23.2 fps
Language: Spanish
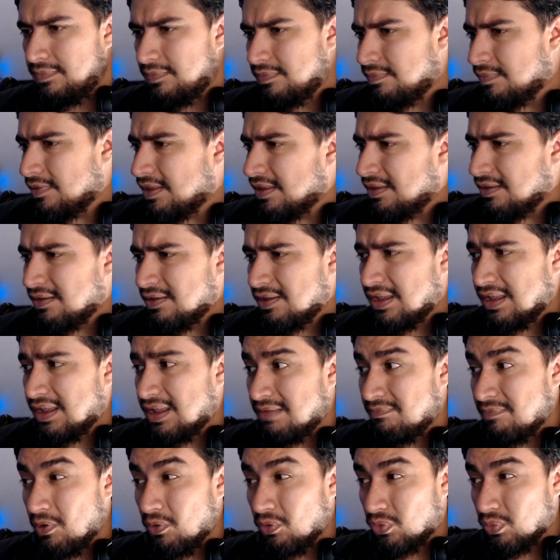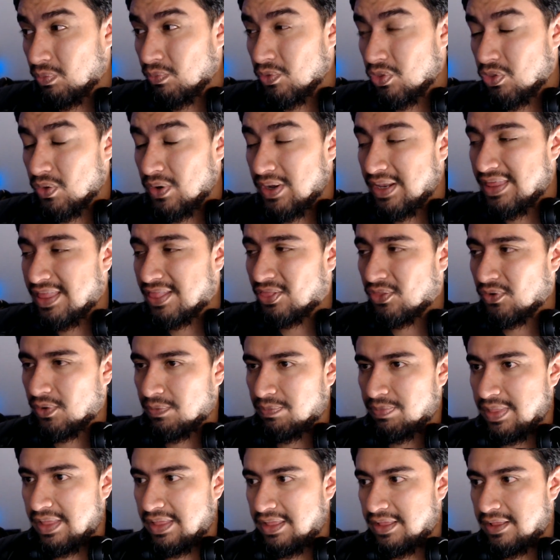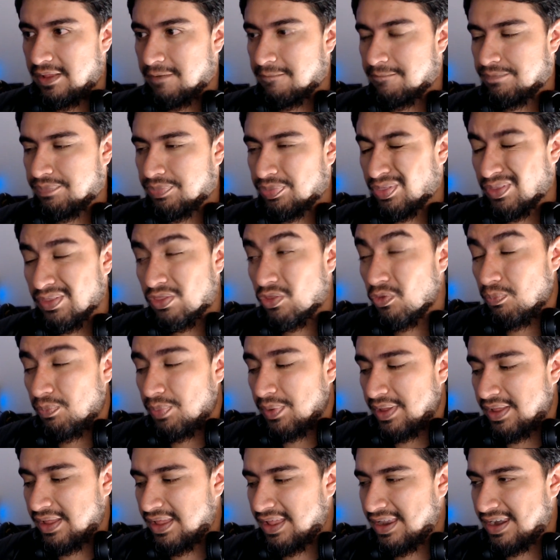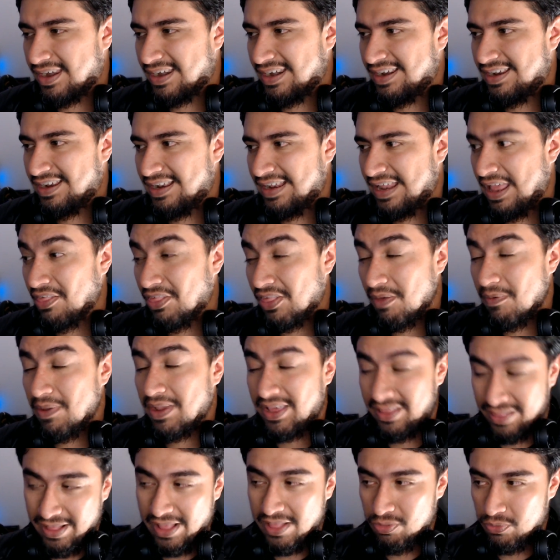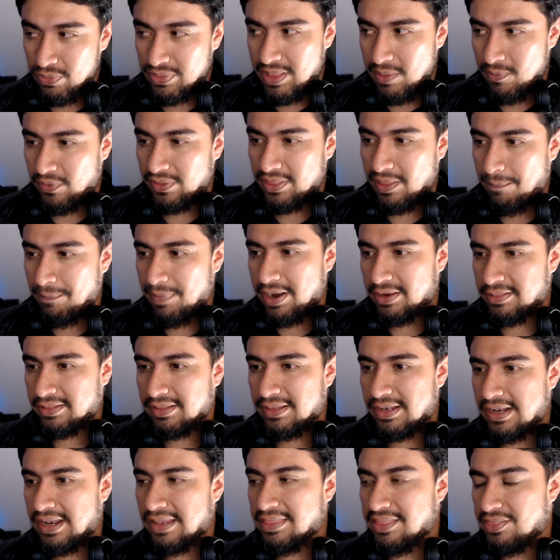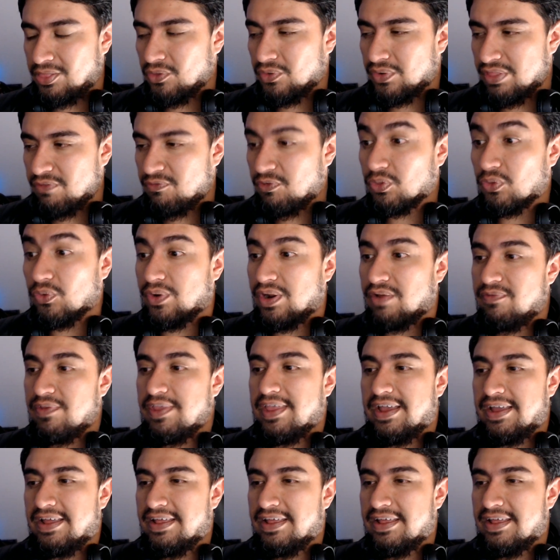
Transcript: Y me gustó mucho el editor de Super... Ese ve que está intuitivo esa parte del editor de fotografía.